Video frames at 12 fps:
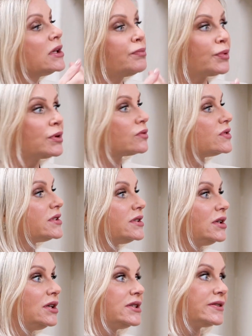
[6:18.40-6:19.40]
они
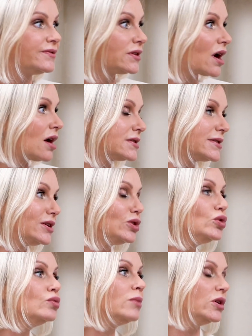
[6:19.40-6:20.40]
погрузились в транс и
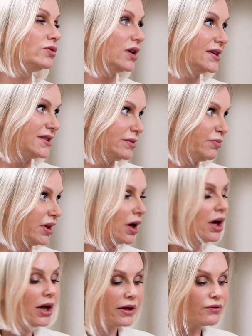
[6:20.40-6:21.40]
думают о себе.
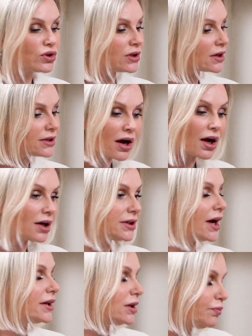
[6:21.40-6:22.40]
И вот тогда,
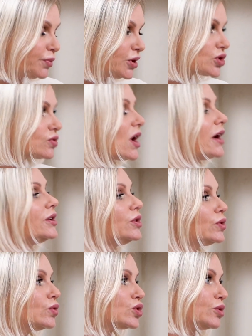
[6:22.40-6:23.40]
когда они пишут,
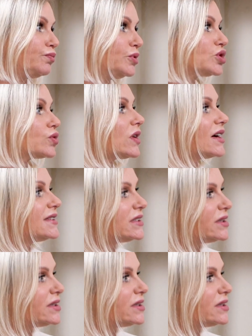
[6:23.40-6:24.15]
они тоже пишут о